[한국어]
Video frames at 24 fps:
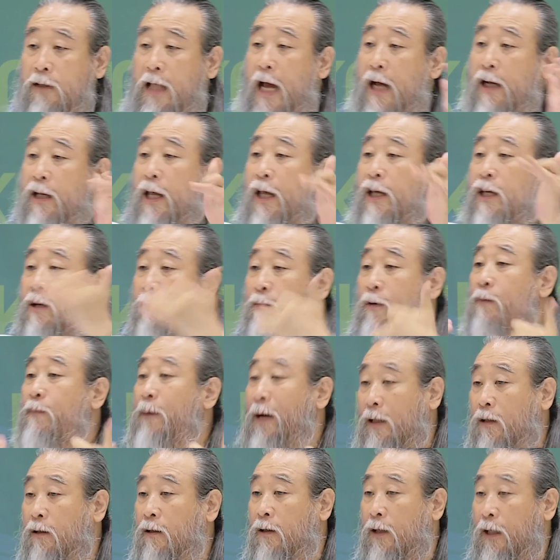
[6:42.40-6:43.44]
땅의 힘을
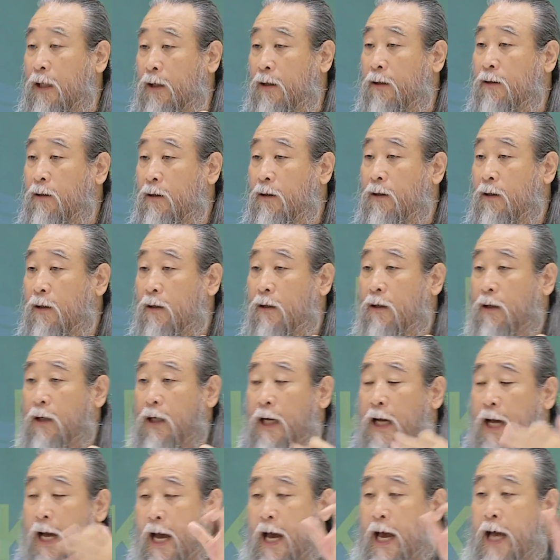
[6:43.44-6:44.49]
받은 거예요.
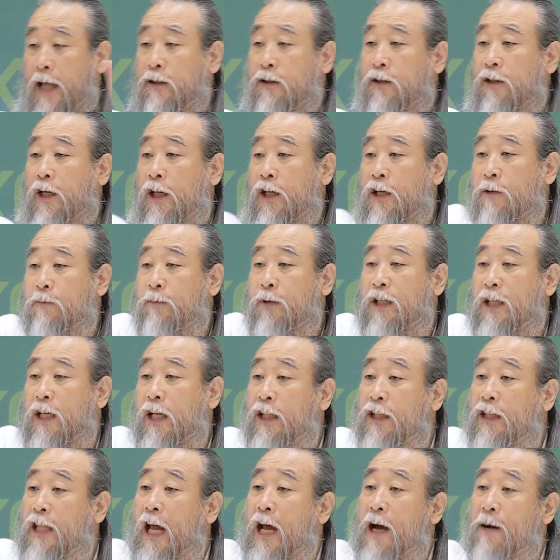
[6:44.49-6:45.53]
하늘의 힘은
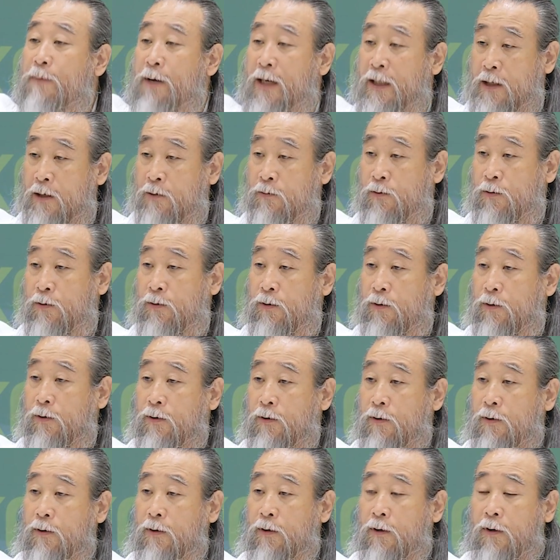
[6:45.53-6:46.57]
일대가 받았고
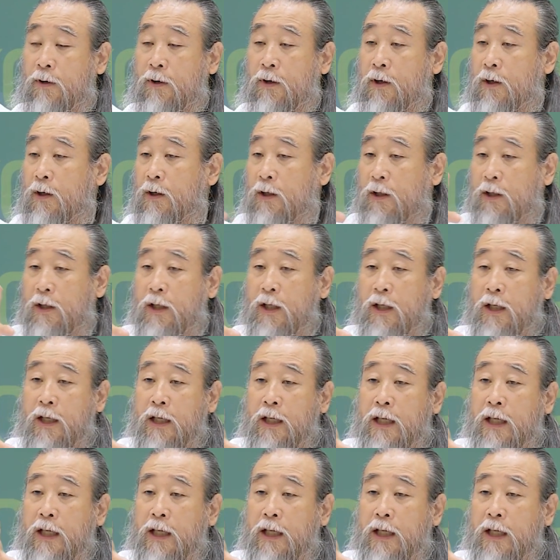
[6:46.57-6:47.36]
이